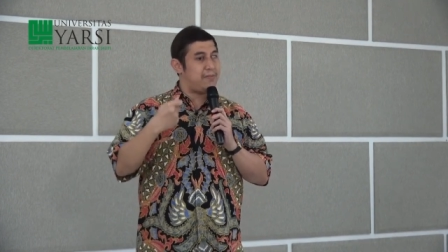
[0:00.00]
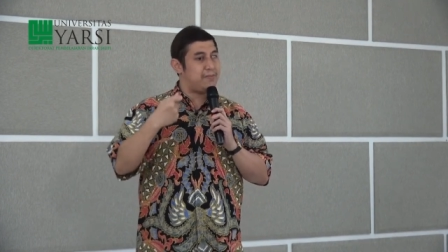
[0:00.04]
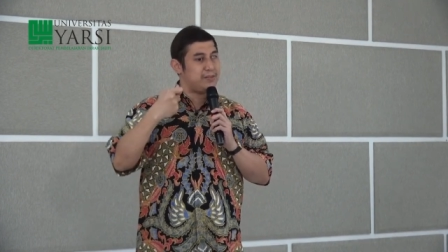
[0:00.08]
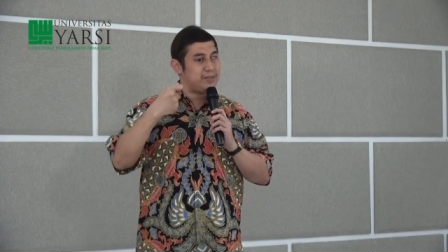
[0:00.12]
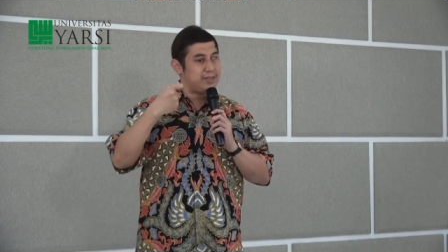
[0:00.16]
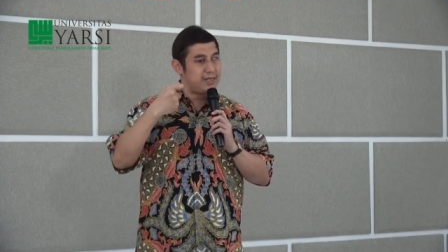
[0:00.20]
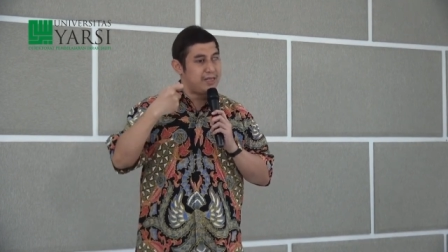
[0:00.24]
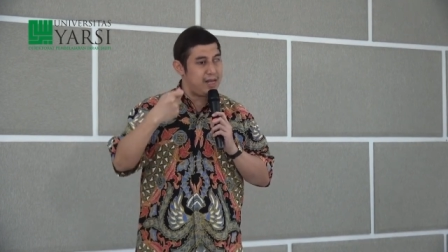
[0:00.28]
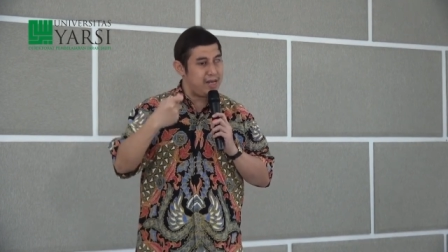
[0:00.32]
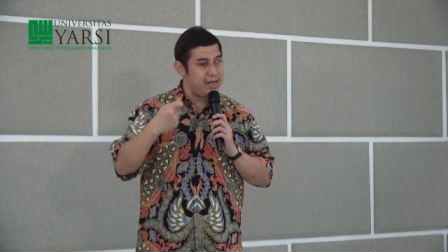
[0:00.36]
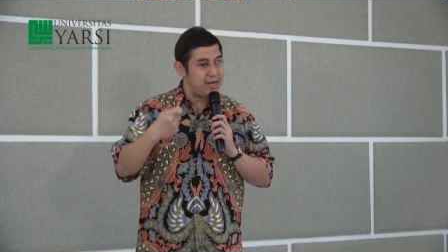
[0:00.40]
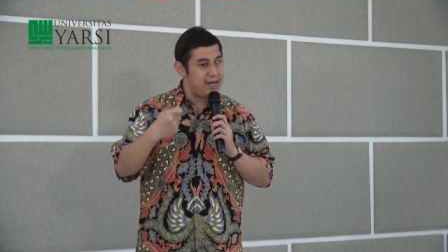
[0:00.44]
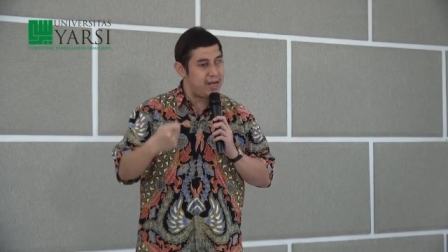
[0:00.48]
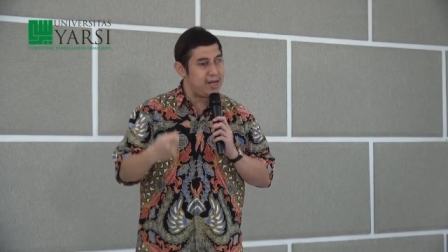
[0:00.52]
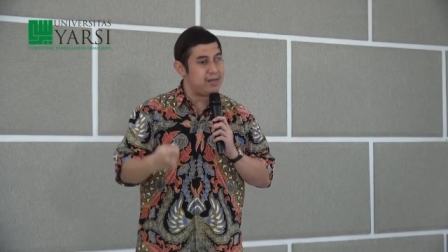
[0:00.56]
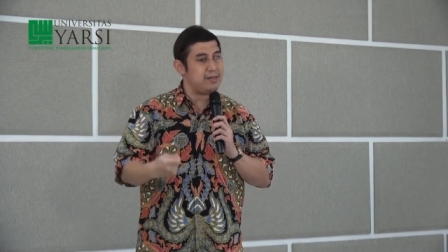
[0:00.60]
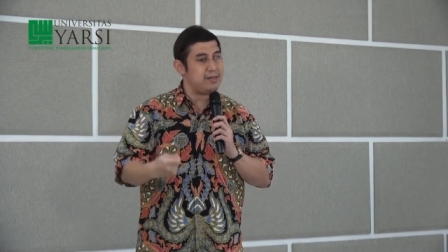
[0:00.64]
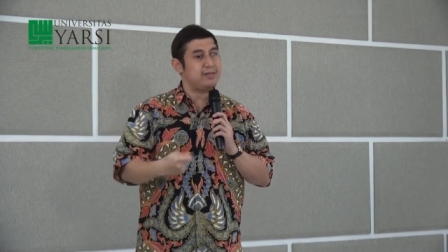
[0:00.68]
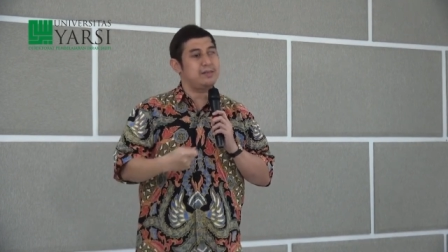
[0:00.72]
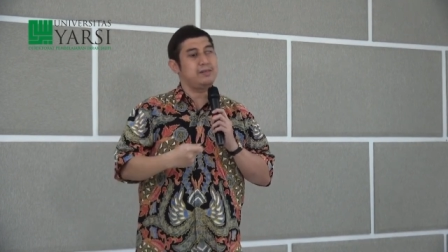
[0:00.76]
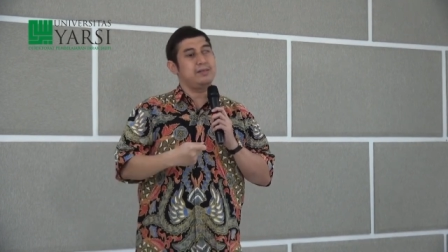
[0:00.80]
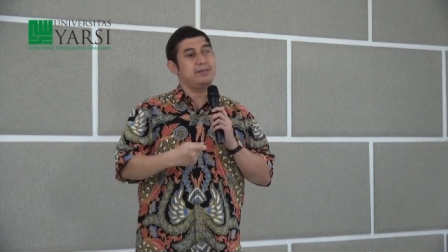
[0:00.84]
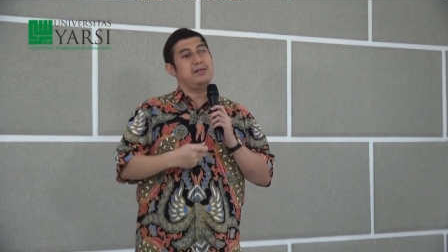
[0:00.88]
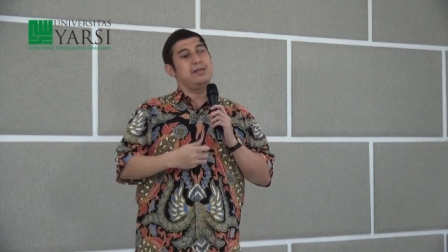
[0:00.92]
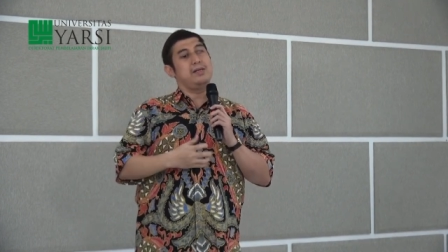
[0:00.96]
sangat
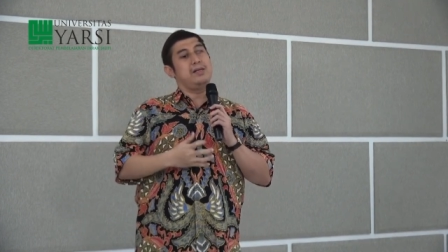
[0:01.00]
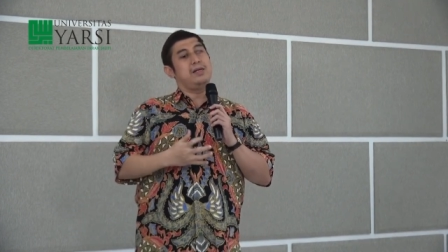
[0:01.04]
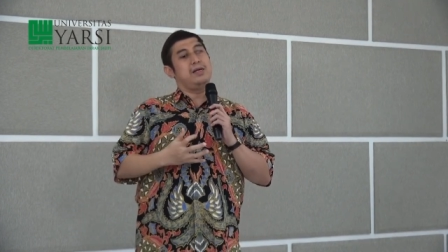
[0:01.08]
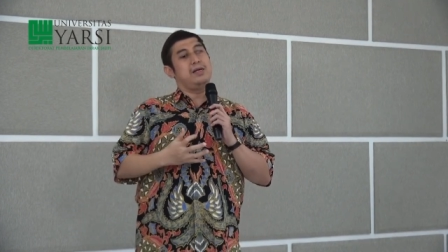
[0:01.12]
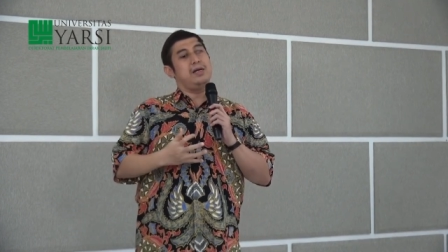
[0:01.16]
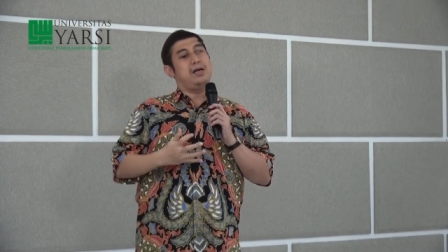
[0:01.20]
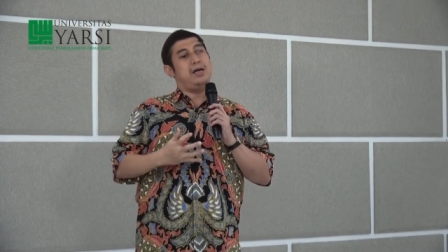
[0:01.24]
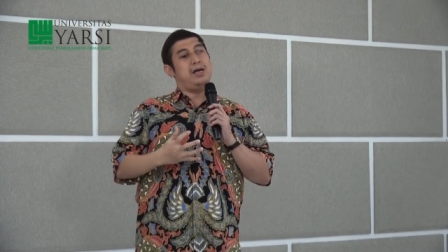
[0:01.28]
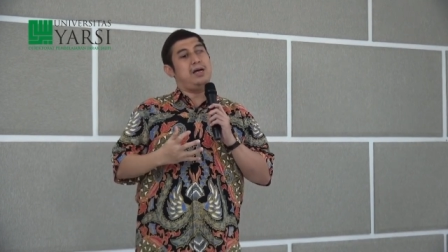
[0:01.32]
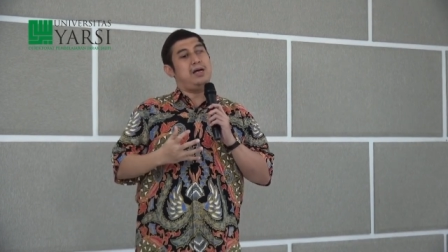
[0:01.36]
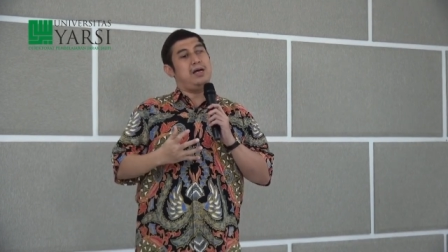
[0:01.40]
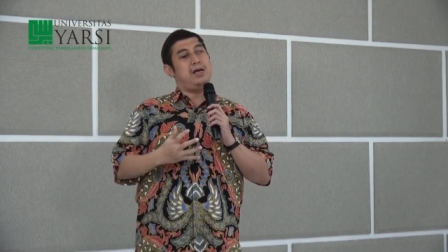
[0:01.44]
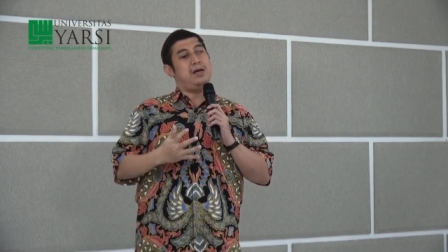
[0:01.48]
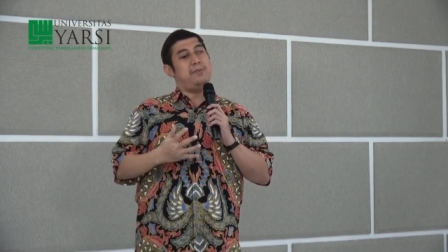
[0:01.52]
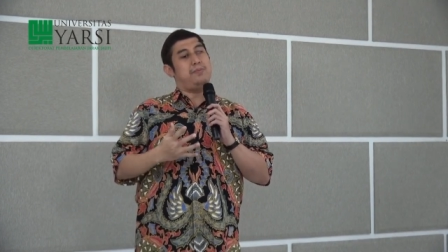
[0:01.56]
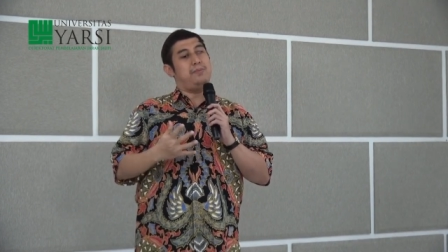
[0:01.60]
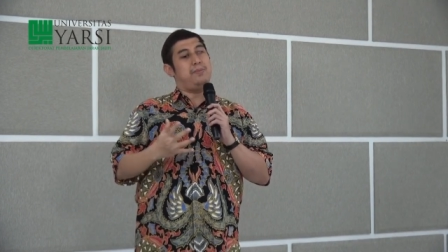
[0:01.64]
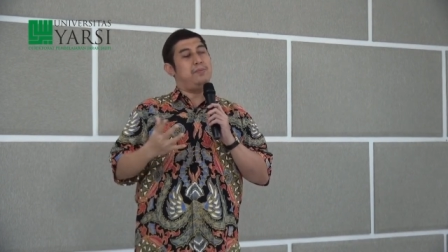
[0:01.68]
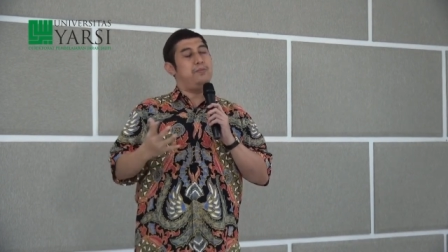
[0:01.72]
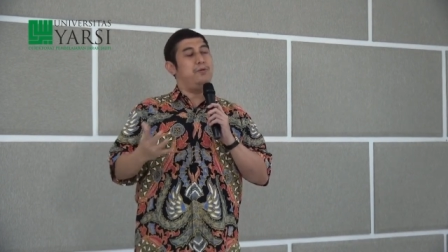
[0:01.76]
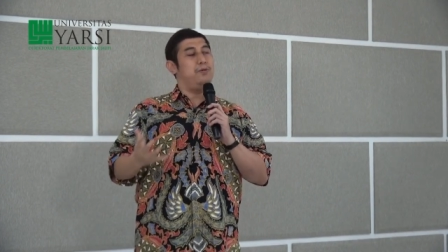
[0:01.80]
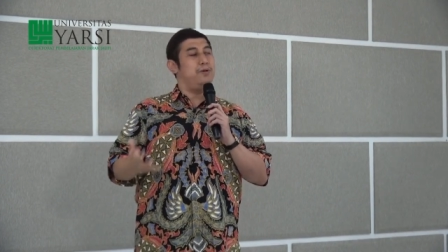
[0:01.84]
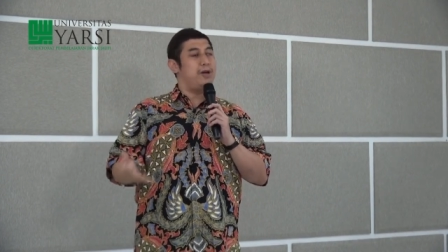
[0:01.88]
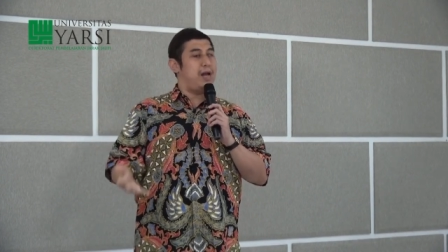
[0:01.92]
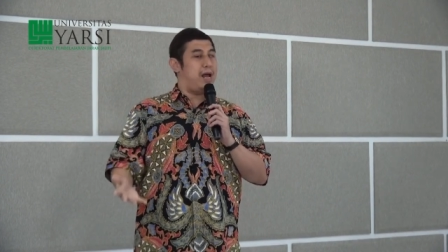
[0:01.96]
uh,
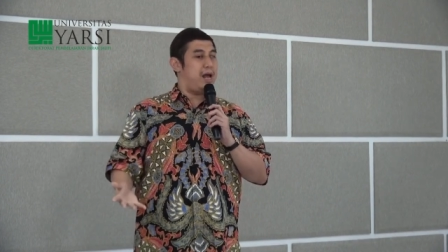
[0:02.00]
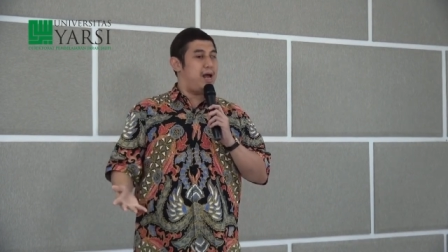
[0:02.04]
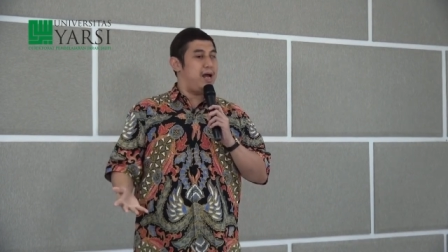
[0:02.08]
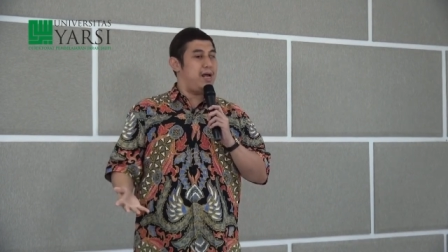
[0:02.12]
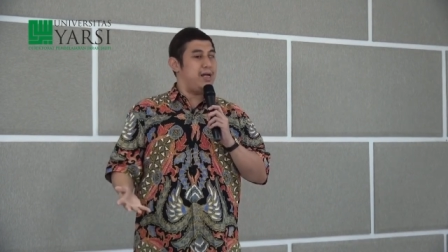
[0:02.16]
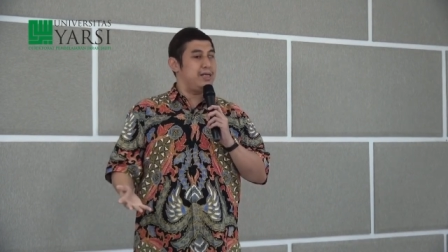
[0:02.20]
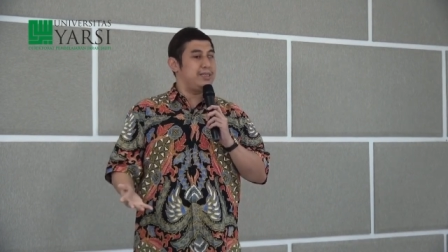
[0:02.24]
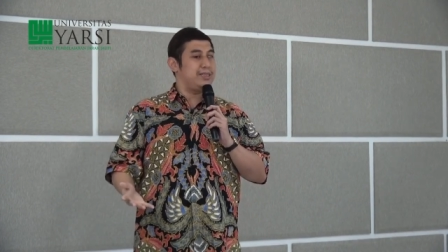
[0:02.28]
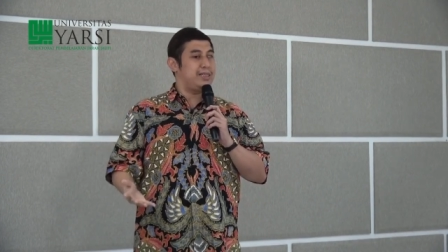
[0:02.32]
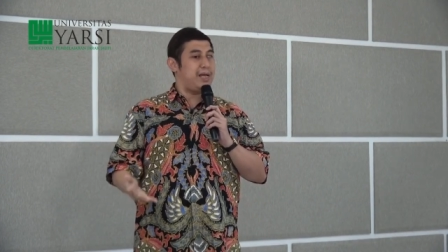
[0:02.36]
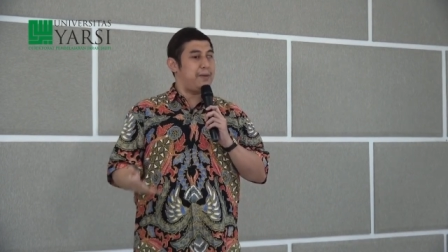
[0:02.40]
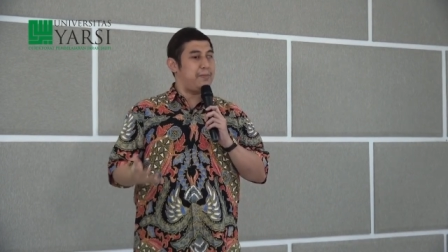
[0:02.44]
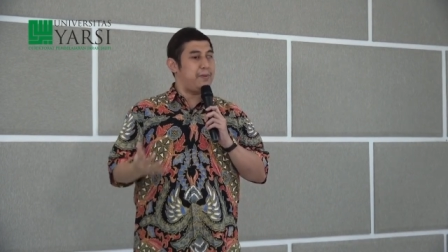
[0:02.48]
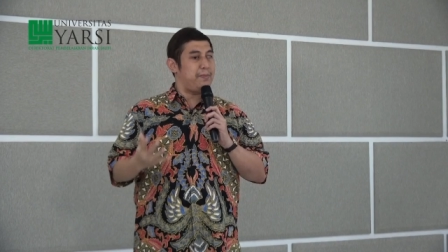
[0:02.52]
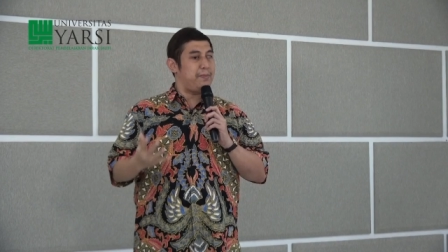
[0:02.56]
pemula, tapi